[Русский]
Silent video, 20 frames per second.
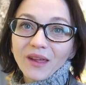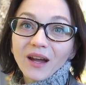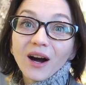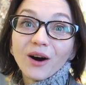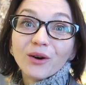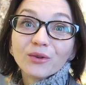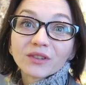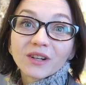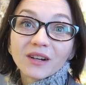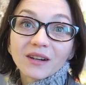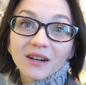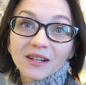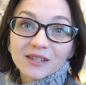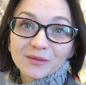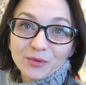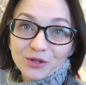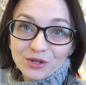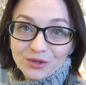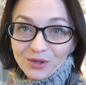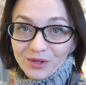А он как
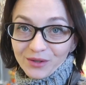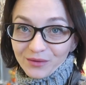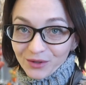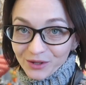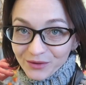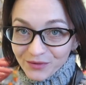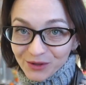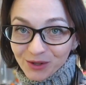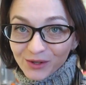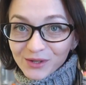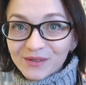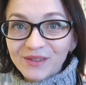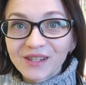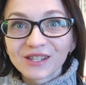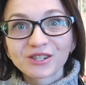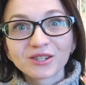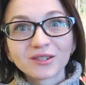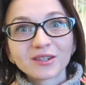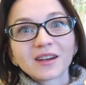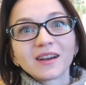раз пришел, и вот все
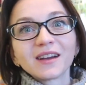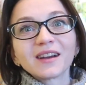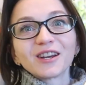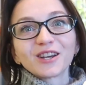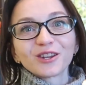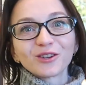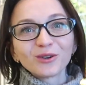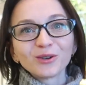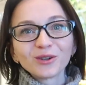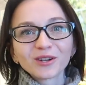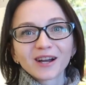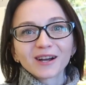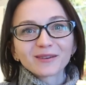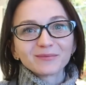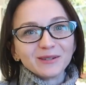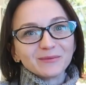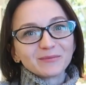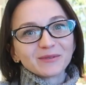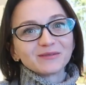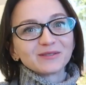свеженькое, говорит, ой, как
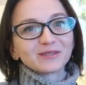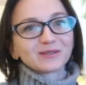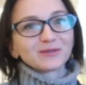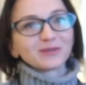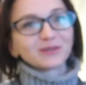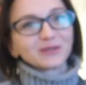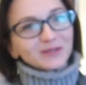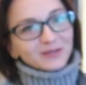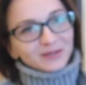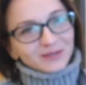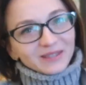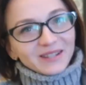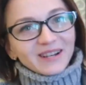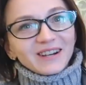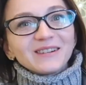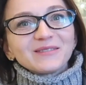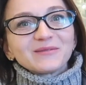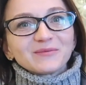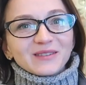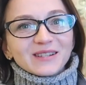мне повезло. Я говорю,
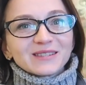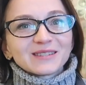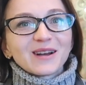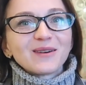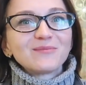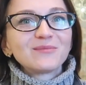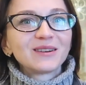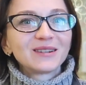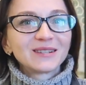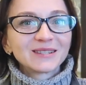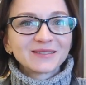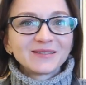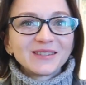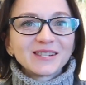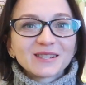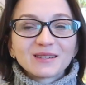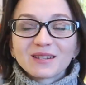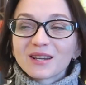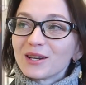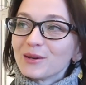да, на самое
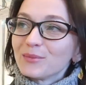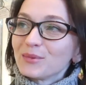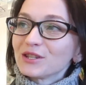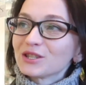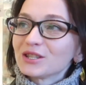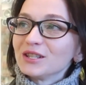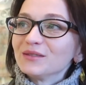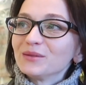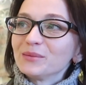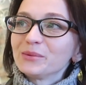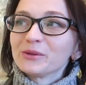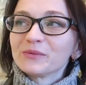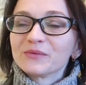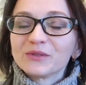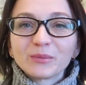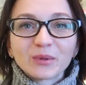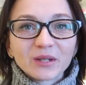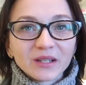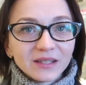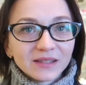свеженькое пришли. В общем,
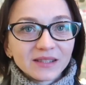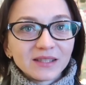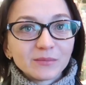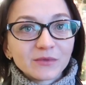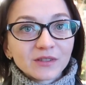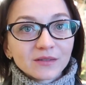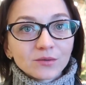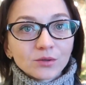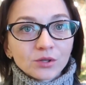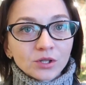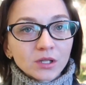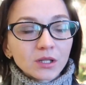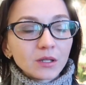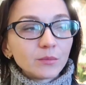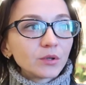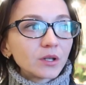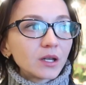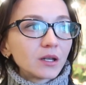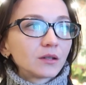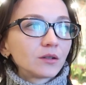выбрали с ним цветочки
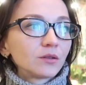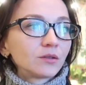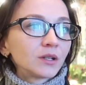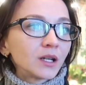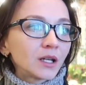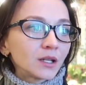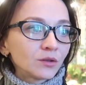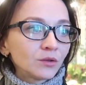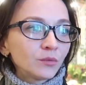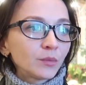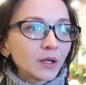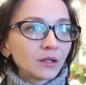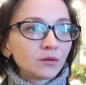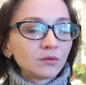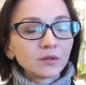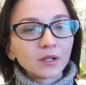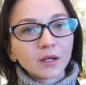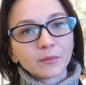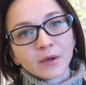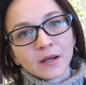для букета. Он говорит, ну,
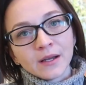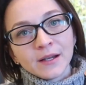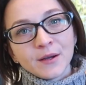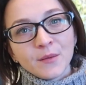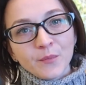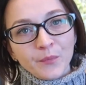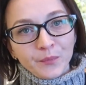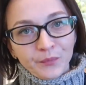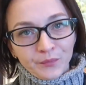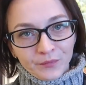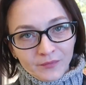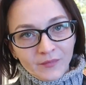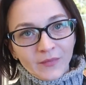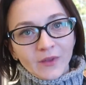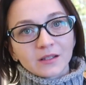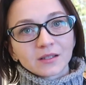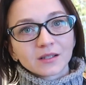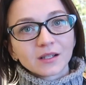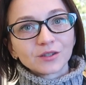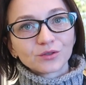пойду там,
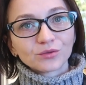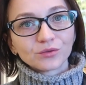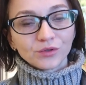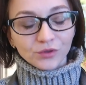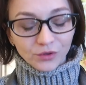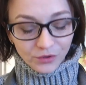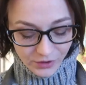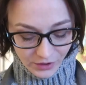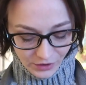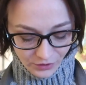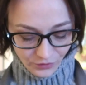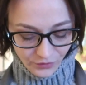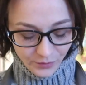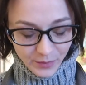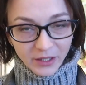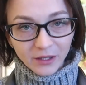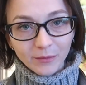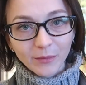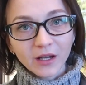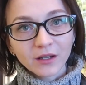скажу еще, зайду в
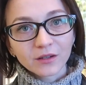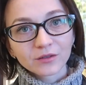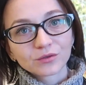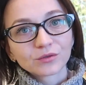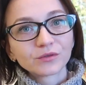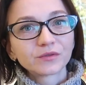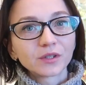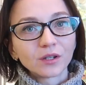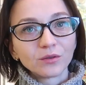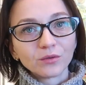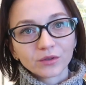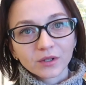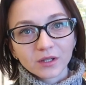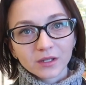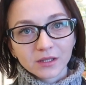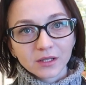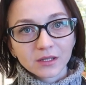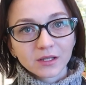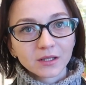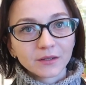парикмахерскую, в салон
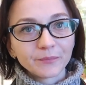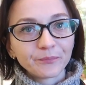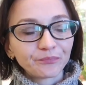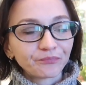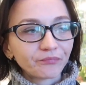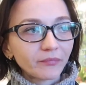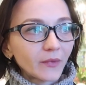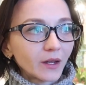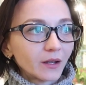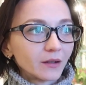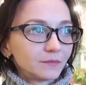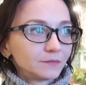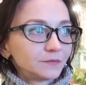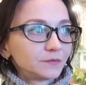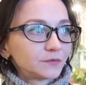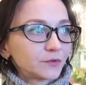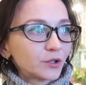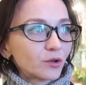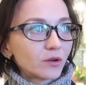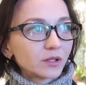красоты,
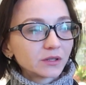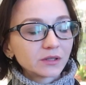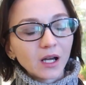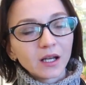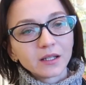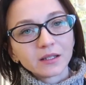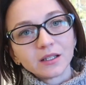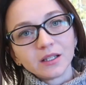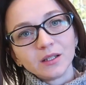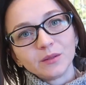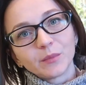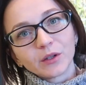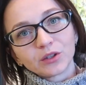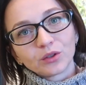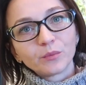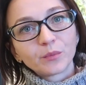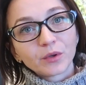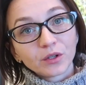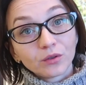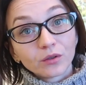в круассан, и
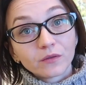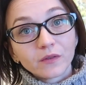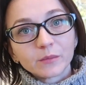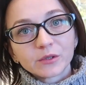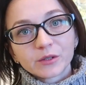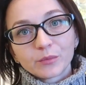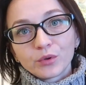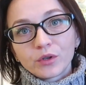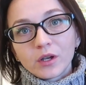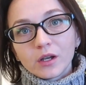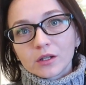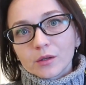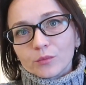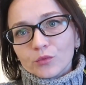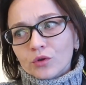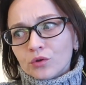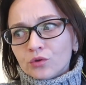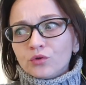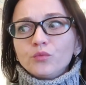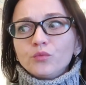потом приду к вам за букетом. Ну, я